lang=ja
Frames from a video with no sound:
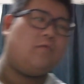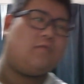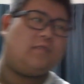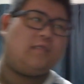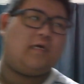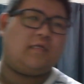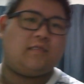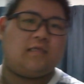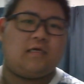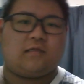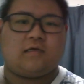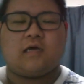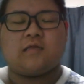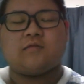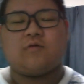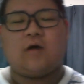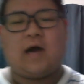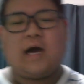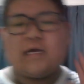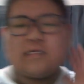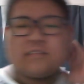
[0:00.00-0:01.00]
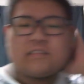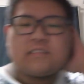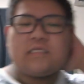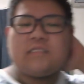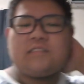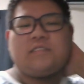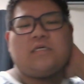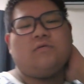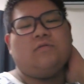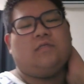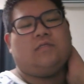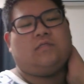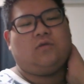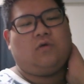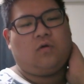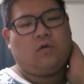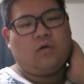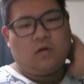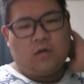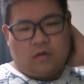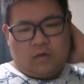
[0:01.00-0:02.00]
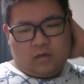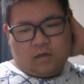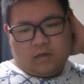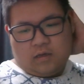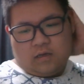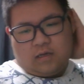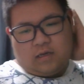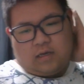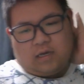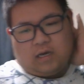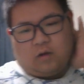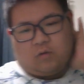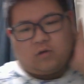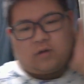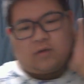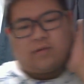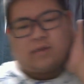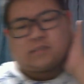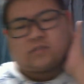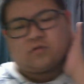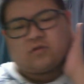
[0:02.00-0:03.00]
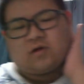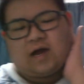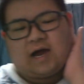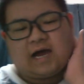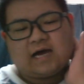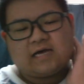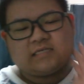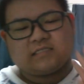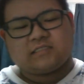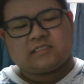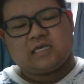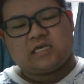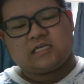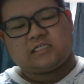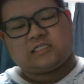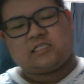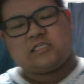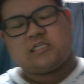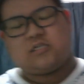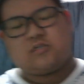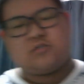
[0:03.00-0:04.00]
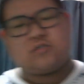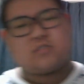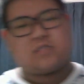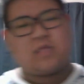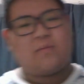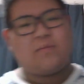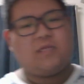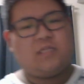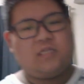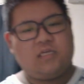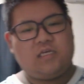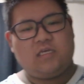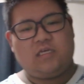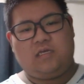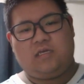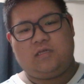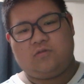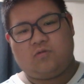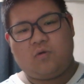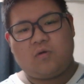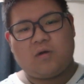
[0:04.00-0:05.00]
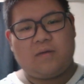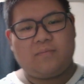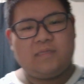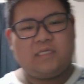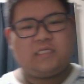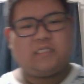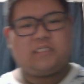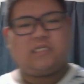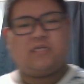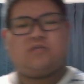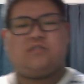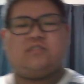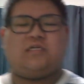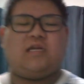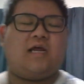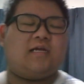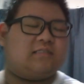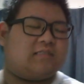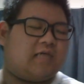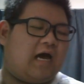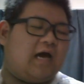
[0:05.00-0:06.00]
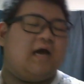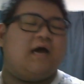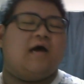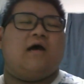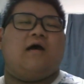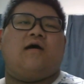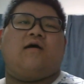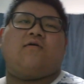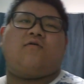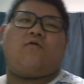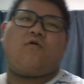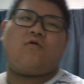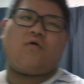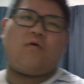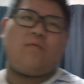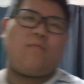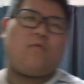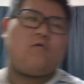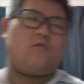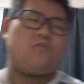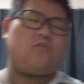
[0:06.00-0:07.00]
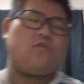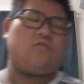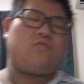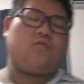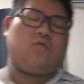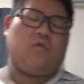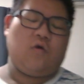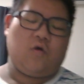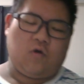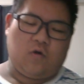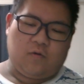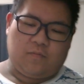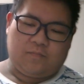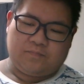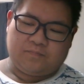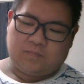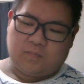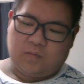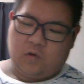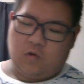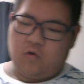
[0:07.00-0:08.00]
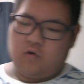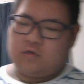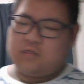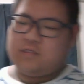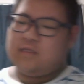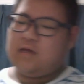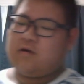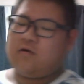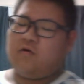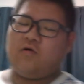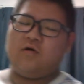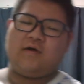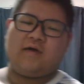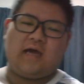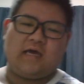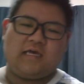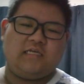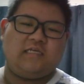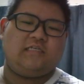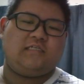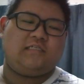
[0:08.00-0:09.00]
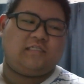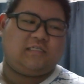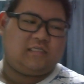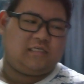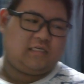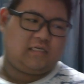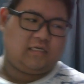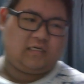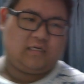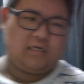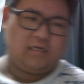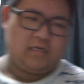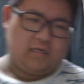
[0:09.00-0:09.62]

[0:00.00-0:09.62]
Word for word: てやんないと、あと反省しちゃうんですよ。俺はその反省しに来るために動画見に来てるんじゃないです。あ、ここもうちょっと大きな声がいいし、